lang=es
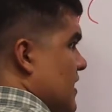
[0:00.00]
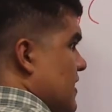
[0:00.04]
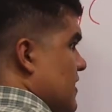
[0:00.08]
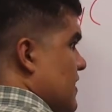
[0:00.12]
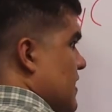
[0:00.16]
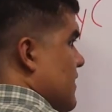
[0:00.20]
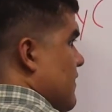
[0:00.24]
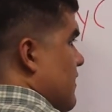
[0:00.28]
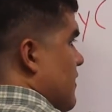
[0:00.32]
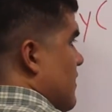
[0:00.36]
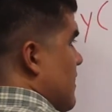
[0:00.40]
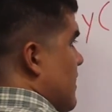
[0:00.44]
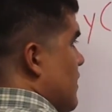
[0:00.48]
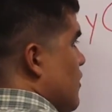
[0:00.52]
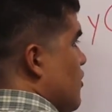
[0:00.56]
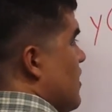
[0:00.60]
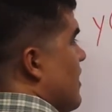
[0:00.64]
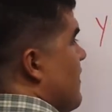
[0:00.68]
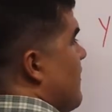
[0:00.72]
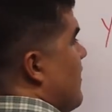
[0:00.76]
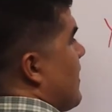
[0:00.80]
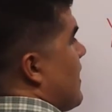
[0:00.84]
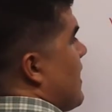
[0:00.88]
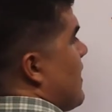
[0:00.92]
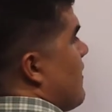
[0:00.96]
dividido
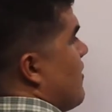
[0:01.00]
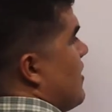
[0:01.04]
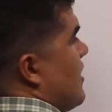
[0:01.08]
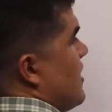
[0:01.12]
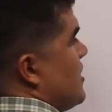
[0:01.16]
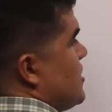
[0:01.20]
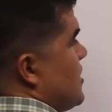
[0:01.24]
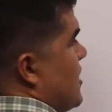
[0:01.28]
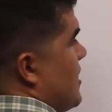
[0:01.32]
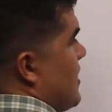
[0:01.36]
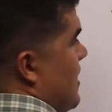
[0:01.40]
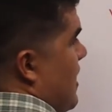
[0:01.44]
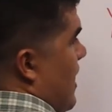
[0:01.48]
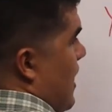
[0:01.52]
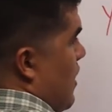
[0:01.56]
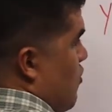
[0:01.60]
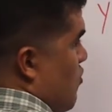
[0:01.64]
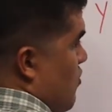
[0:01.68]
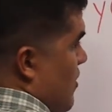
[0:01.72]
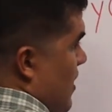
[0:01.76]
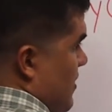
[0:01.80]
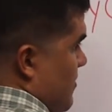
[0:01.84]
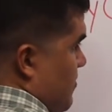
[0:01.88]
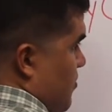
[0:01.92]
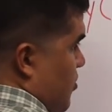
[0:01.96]
la variable y a
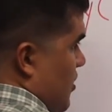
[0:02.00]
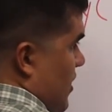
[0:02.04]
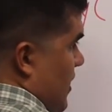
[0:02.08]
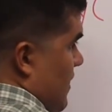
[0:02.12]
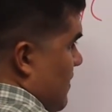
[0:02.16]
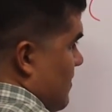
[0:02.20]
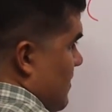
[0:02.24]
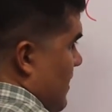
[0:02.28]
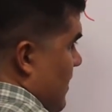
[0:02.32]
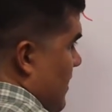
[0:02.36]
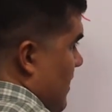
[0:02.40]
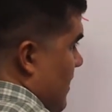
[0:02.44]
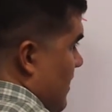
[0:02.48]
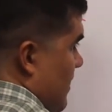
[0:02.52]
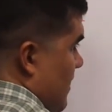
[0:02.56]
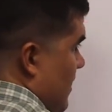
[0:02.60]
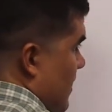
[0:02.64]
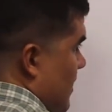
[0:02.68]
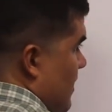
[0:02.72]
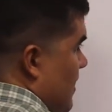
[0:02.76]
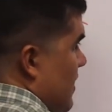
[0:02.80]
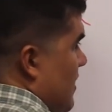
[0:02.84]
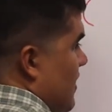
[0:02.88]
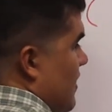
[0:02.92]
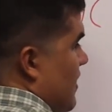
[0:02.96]
un exponente n,